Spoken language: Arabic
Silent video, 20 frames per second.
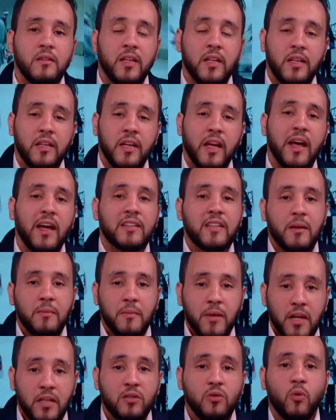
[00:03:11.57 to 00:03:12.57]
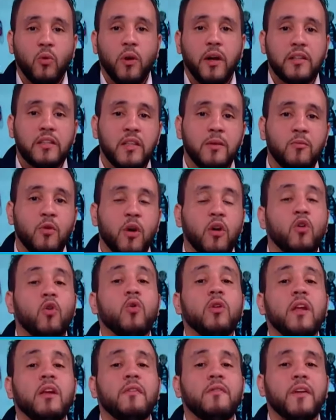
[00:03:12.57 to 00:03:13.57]
تلك خدمات تقدمها
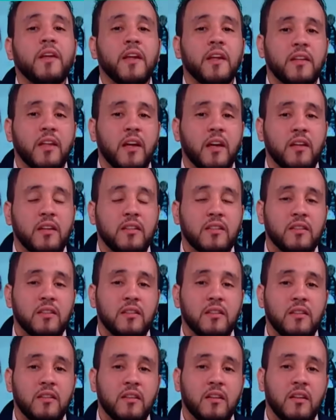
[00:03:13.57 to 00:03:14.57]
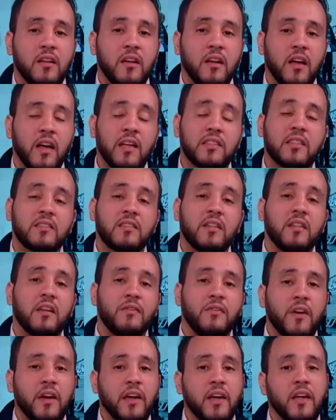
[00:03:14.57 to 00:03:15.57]
كل الفنادق خاصة
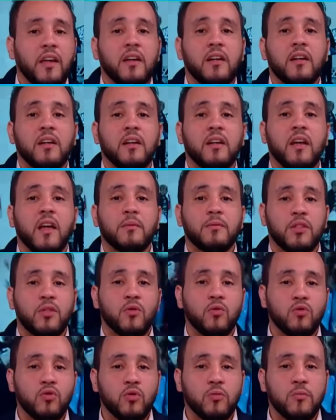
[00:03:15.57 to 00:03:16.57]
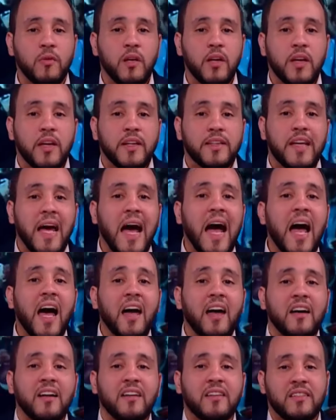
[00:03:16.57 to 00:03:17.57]
الفاخرة خمس نجوم
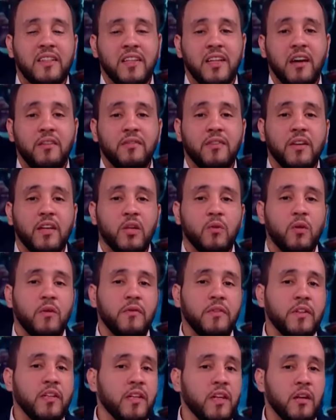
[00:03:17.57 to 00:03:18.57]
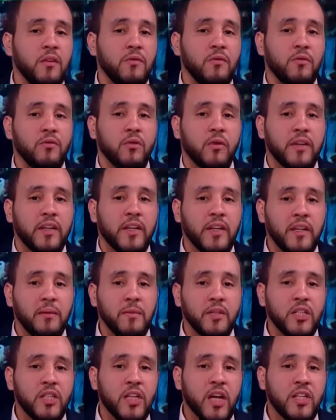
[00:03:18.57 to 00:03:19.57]
كحق ضيافة للوافدين على الفندق يعني
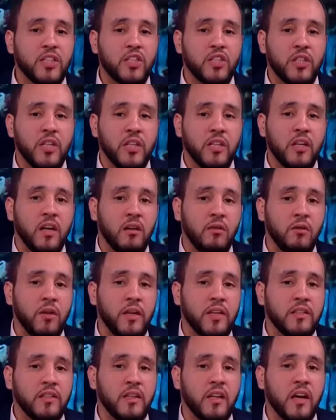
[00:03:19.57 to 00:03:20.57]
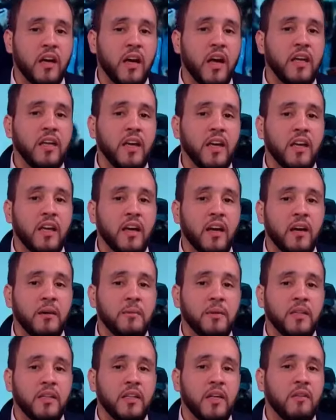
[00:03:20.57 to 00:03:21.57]
ماشي حاجة جديدة وليس لها أي علاقة
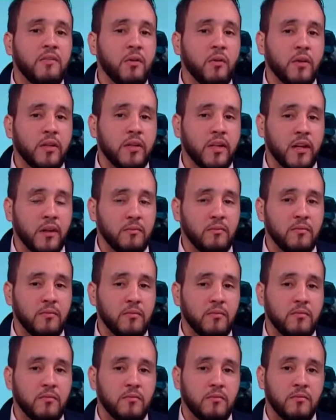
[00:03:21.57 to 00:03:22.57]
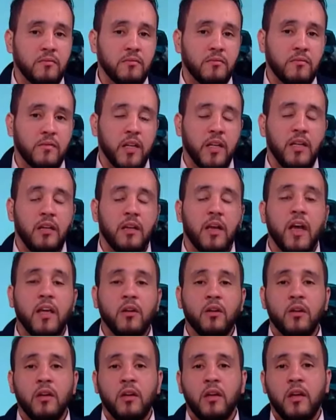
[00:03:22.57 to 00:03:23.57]
بالضيافة والكرم يعني
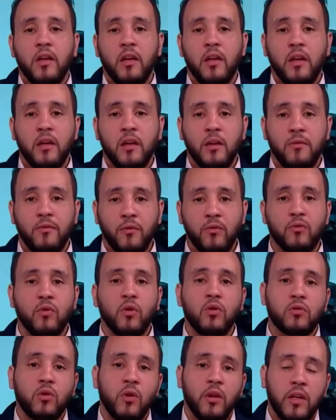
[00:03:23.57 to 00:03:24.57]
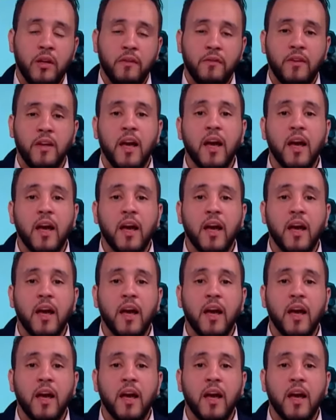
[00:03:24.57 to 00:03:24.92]
أي, أي فندق تروح ليه في